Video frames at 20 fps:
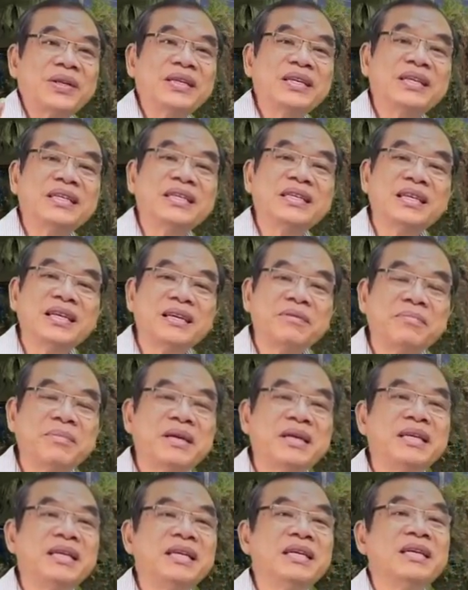còn
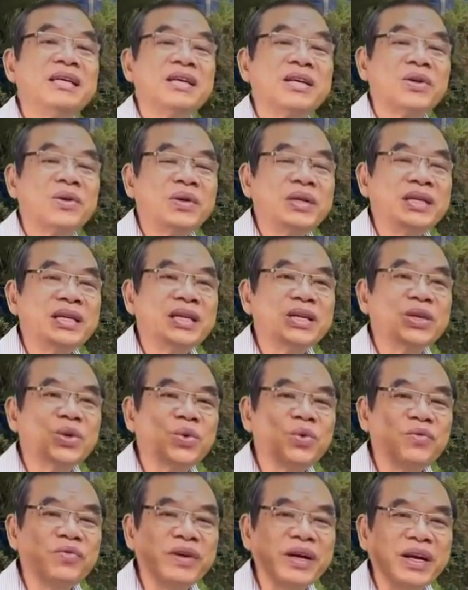sống mà để
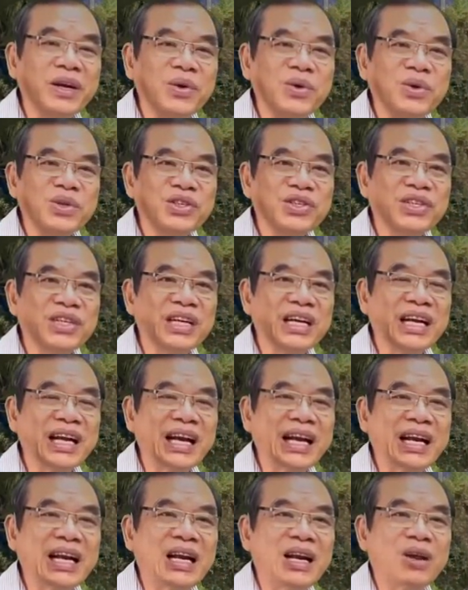khổ cho người ta
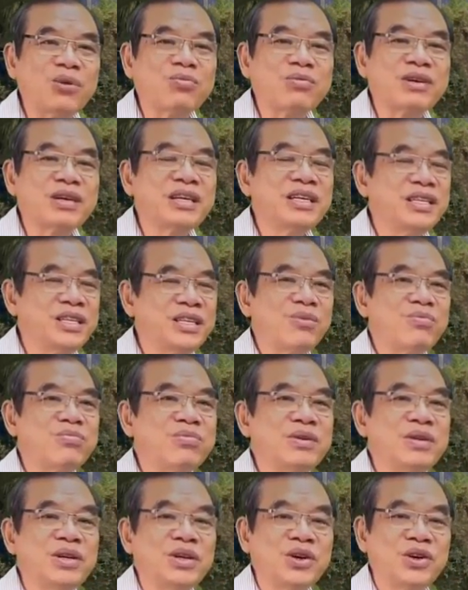thì ở làm
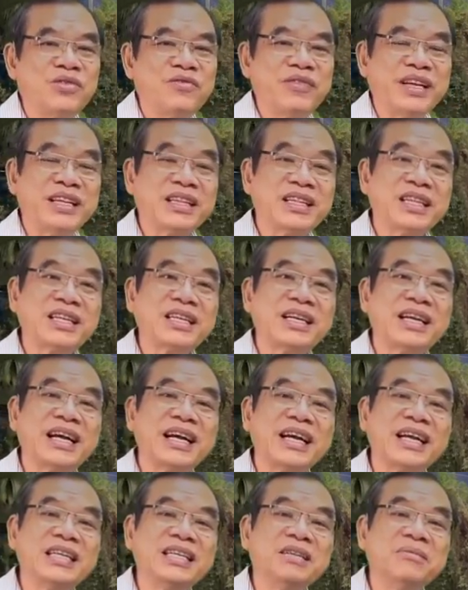cái gì?
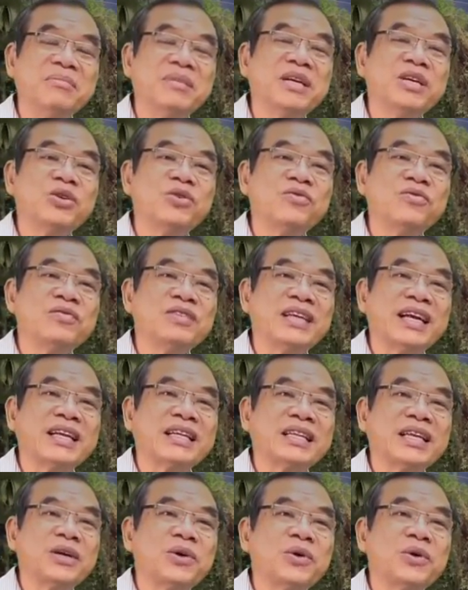Đi sớm đi.